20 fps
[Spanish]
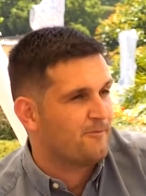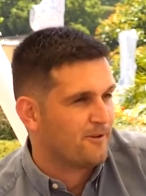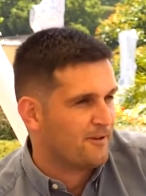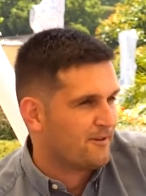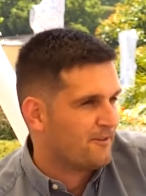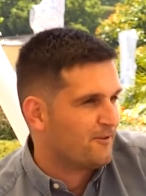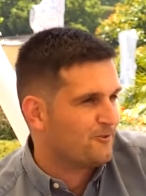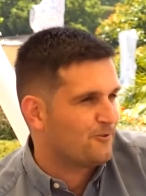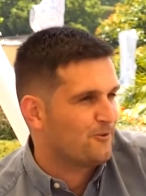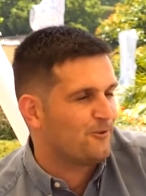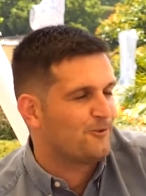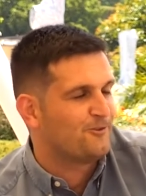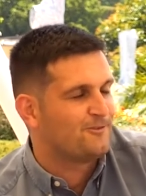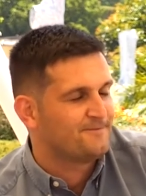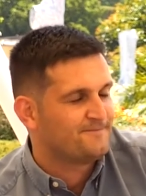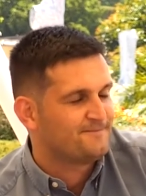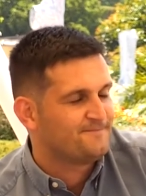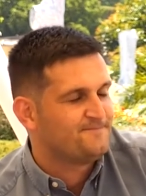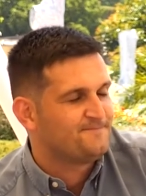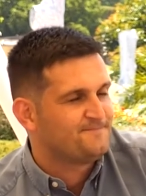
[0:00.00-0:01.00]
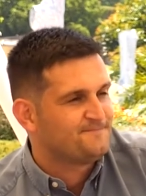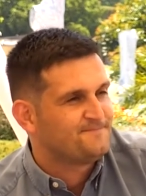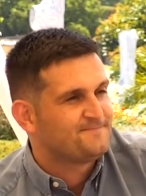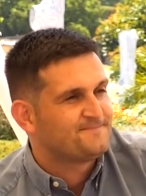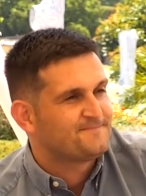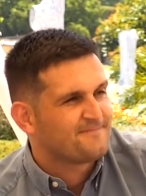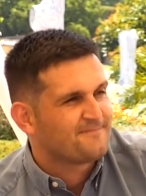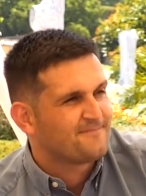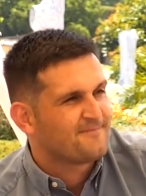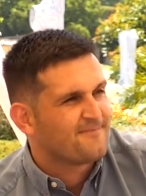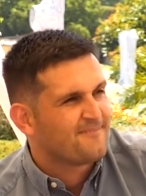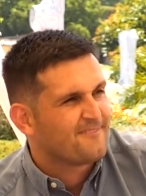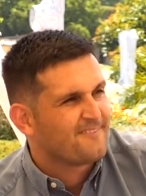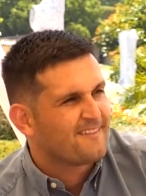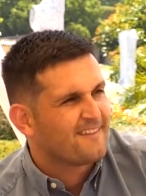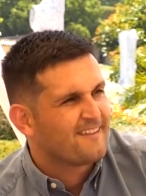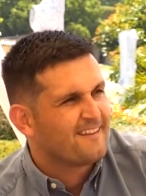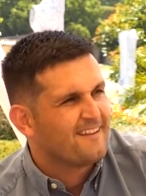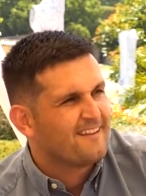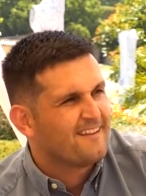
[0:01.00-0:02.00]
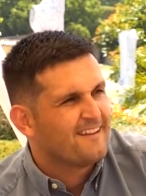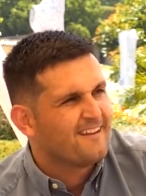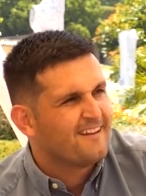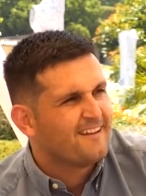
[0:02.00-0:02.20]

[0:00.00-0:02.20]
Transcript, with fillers: crecido todos. Claro. Eh, es verdad que